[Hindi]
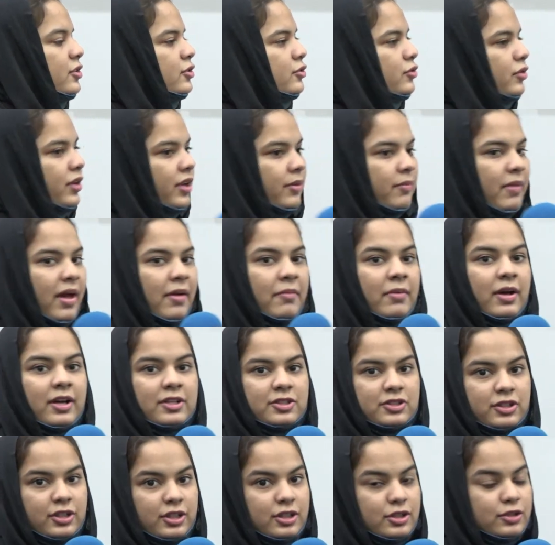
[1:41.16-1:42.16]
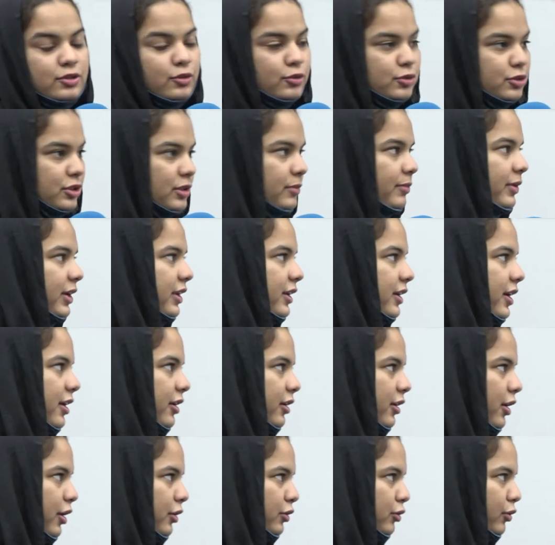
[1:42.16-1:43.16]
चूँकि मैम आजकल सोशल मीडिया
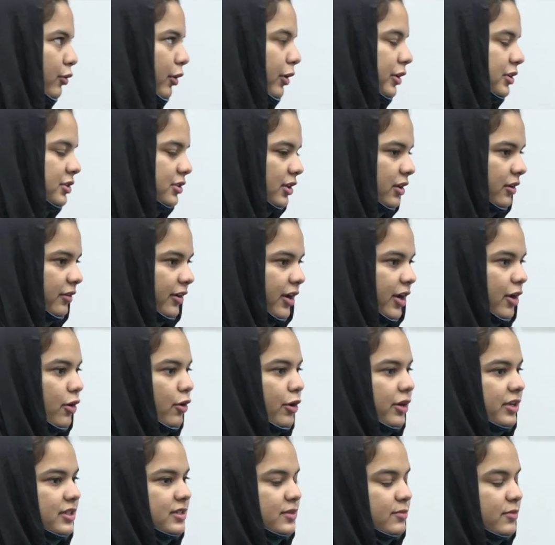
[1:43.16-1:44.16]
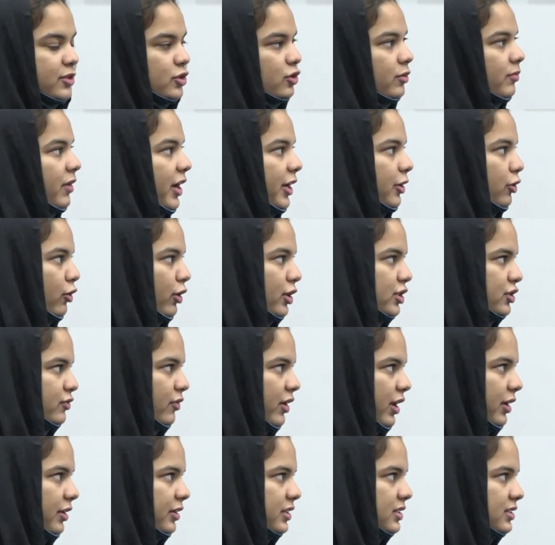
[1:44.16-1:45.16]
का दौर चल रहा है और इसमें जो हमारी
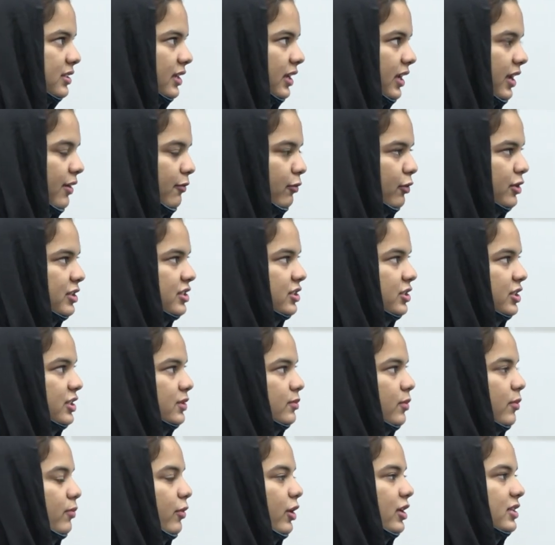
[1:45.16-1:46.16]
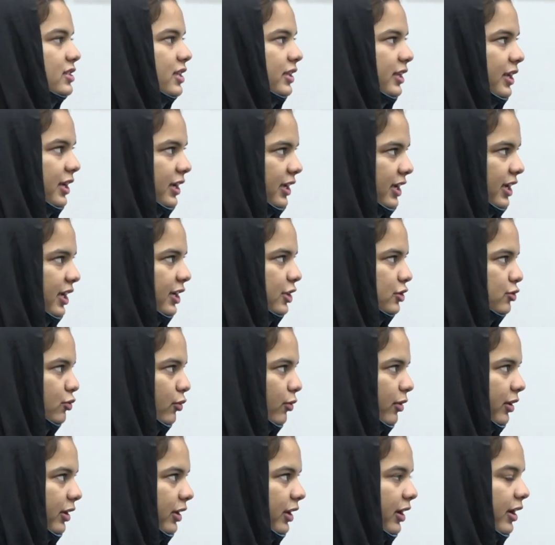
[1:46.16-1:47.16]
नौजवान नस्ल है वो इस चीज़ में बहुत ज़्यादा इंगेज
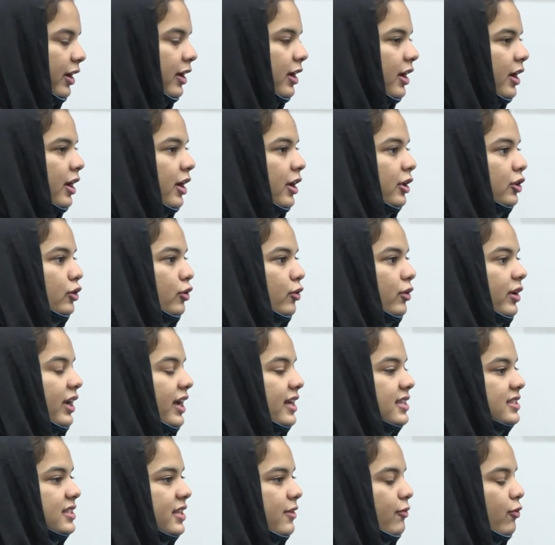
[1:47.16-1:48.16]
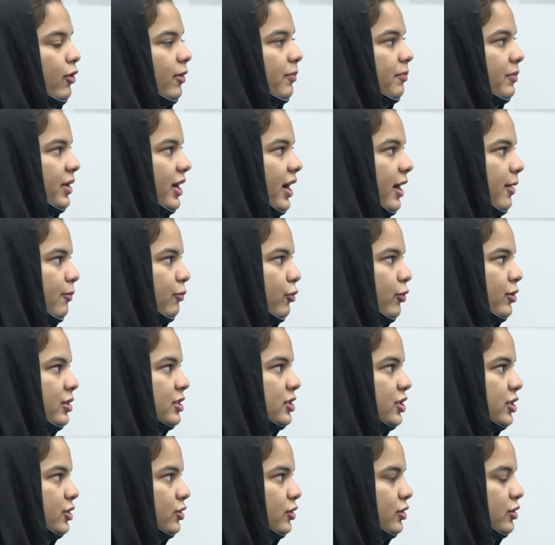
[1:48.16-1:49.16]
हो गई है तो कैसे वो अपने आप को
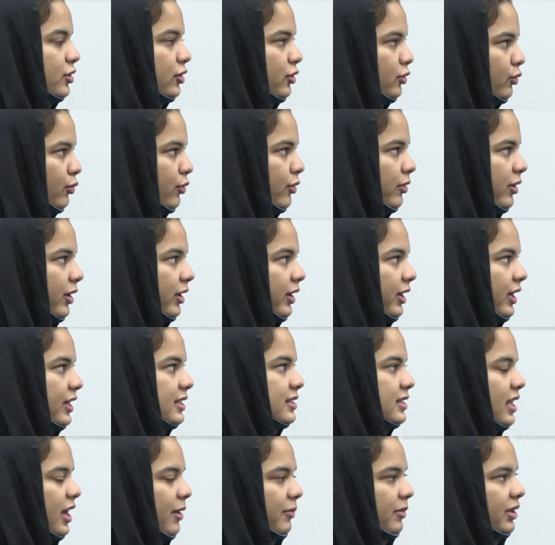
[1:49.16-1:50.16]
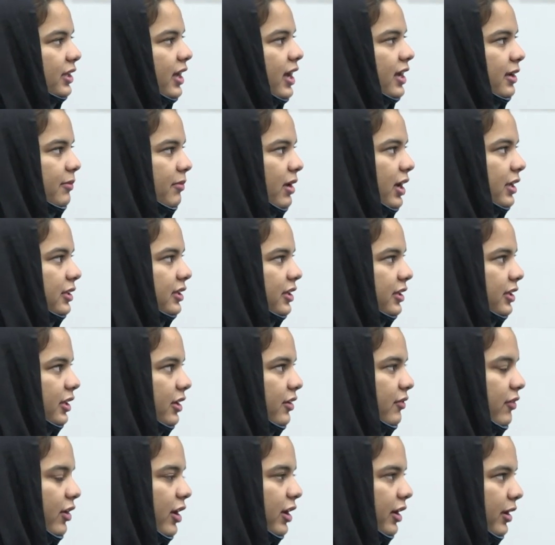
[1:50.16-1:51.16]
इन चीज़ों से दूर रख के इस्लामी तालीमत की
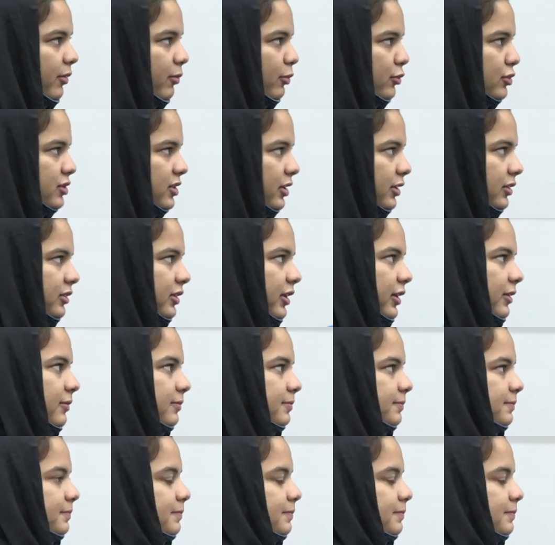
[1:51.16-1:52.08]
तरफ आगे बढ़ सकते हैं